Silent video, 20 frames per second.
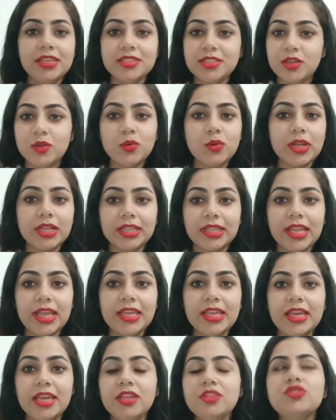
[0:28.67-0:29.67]
की जरूरत
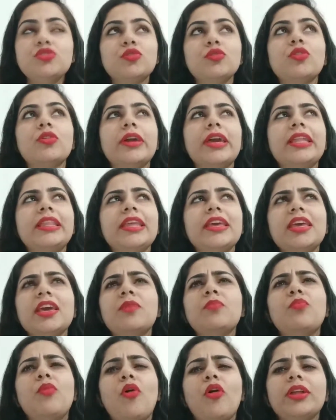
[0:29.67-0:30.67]
नहीं है जो लोग कहते हैं कि
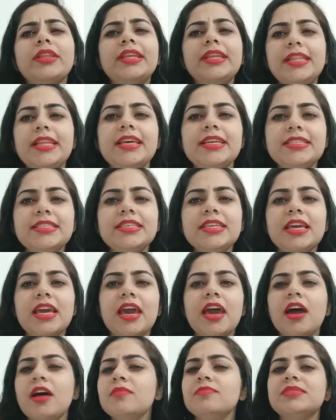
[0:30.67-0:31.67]
हम बहुत ही लेजी
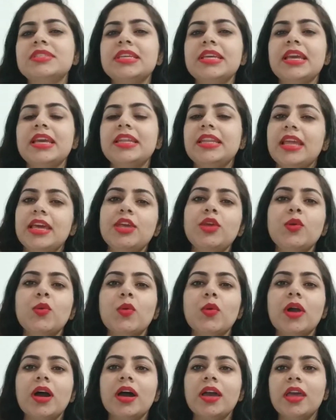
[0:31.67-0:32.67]
हैं हमसे ये नहीं
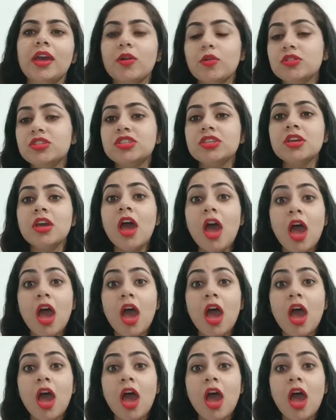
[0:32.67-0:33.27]
होगा या कुछ